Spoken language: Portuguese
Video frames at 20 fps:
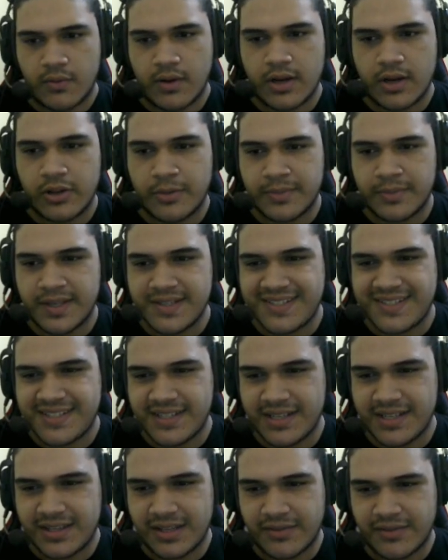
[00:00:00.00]
Olha é o nome desse
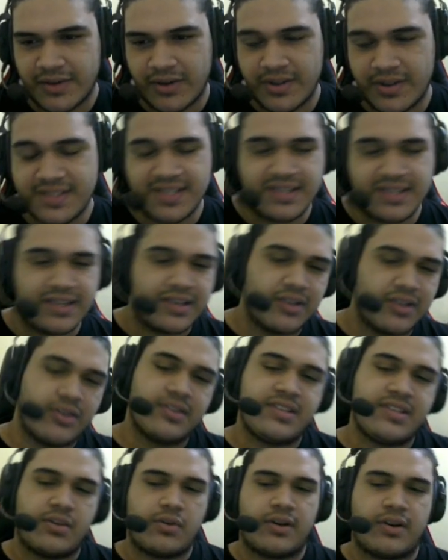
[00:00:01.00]
item, velho. Esse item aqui eu não
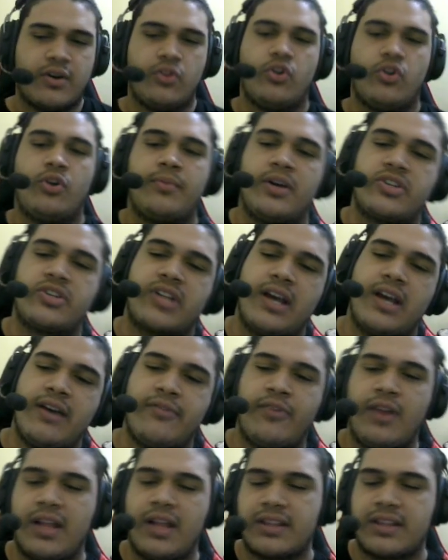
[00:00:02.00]
sei qual é o nome. Acho que é
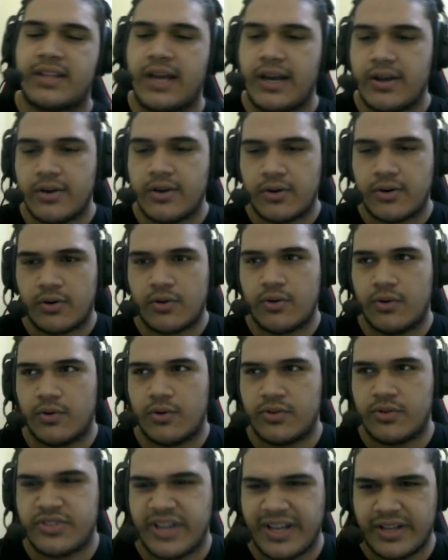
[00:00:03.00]

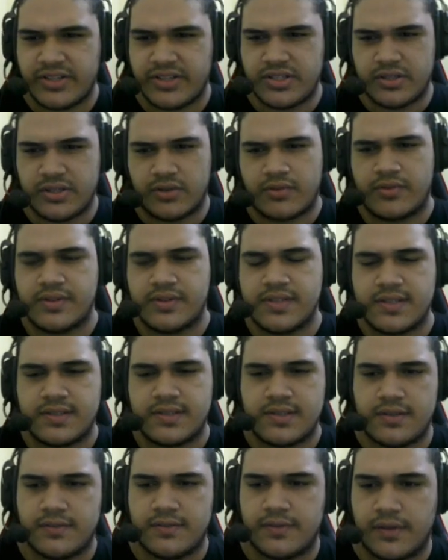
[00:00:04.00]
Volatile Gelatin, alguma coisa
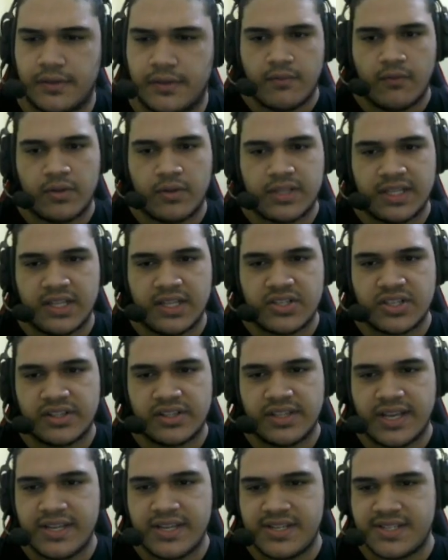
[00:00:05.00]
assim, velho. Vou estar
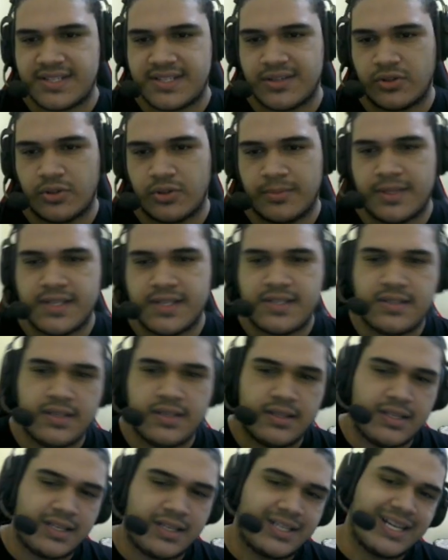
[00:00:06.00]
deixando na edição o nome desse
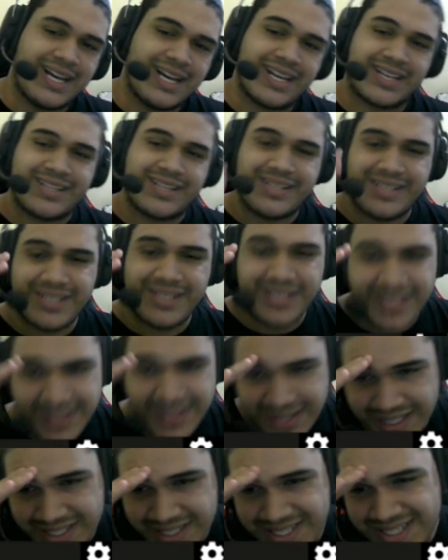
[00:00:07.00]
item. Cara, que
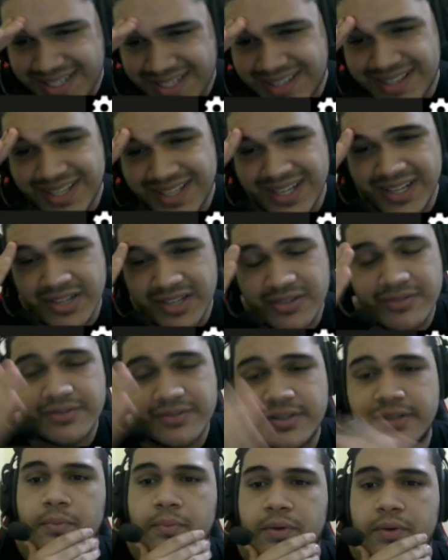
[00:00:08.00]
item estranho,
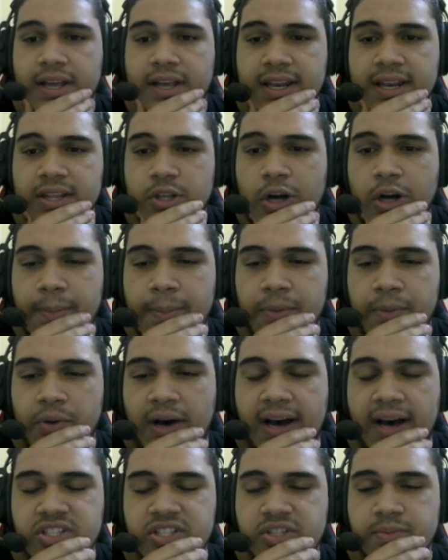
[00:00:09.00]
velho. Porque ele dropa no
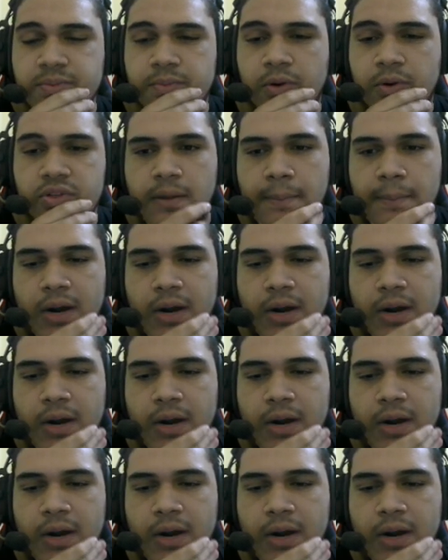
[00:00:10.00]
Hard Mode.